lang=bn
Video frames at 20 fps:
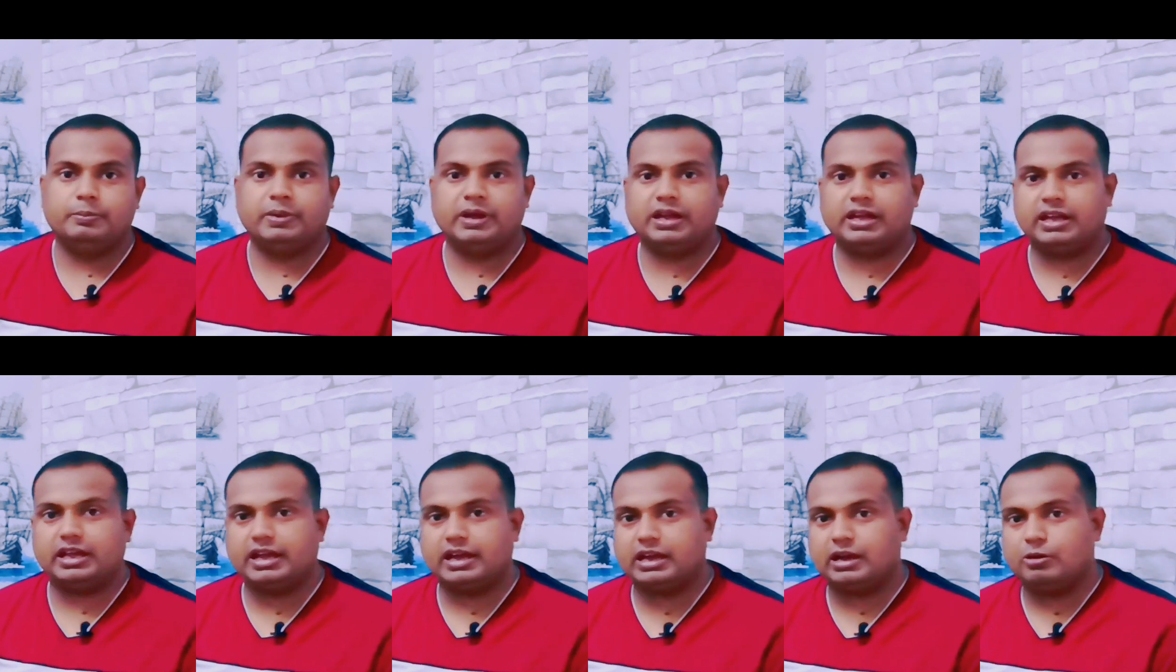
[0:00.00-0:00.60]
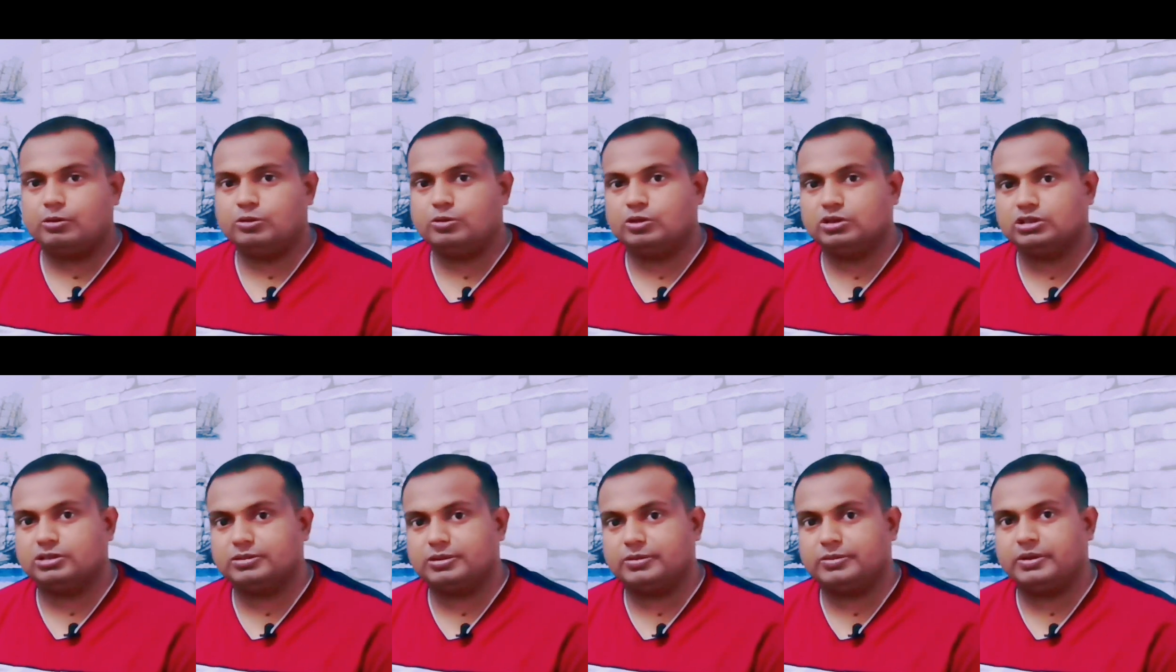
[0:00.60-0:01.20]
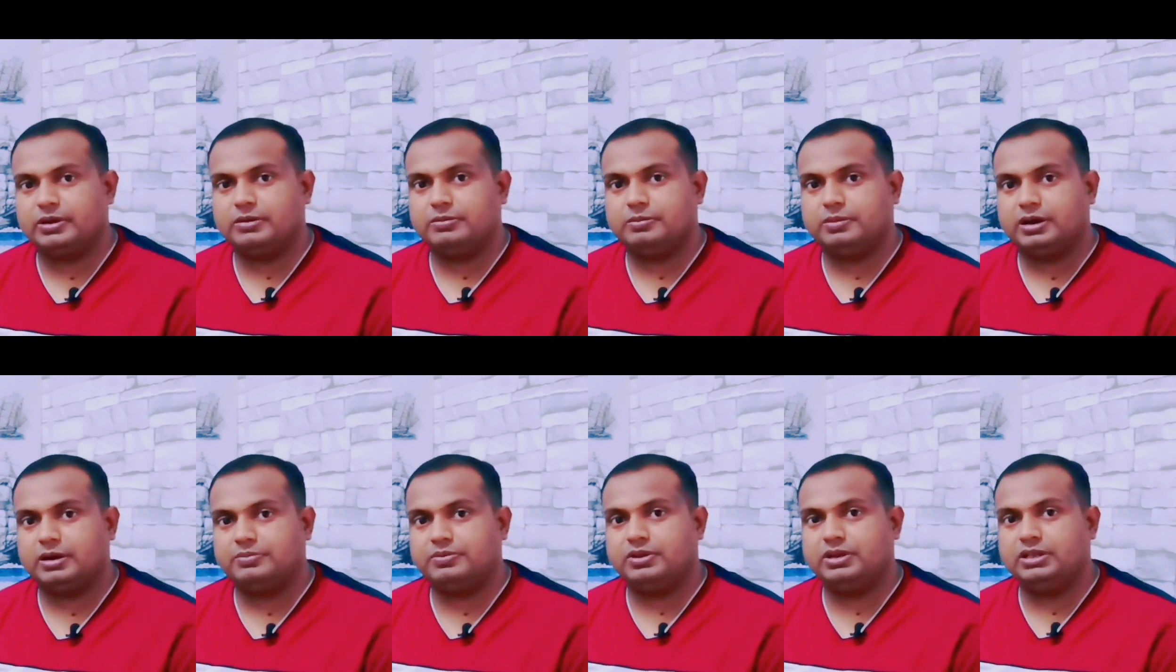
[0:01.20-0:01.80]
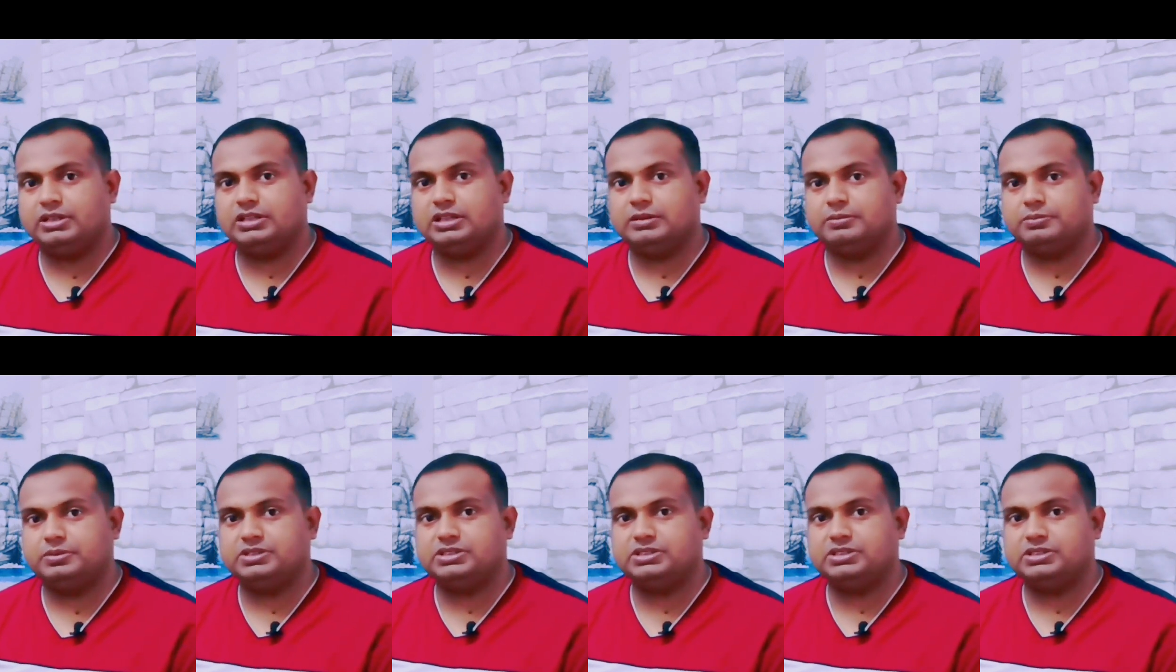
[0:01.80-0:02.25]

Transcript: ব্যাংকে অ্যাকাউন্ট করতে পারবেন বা ফ্রিতে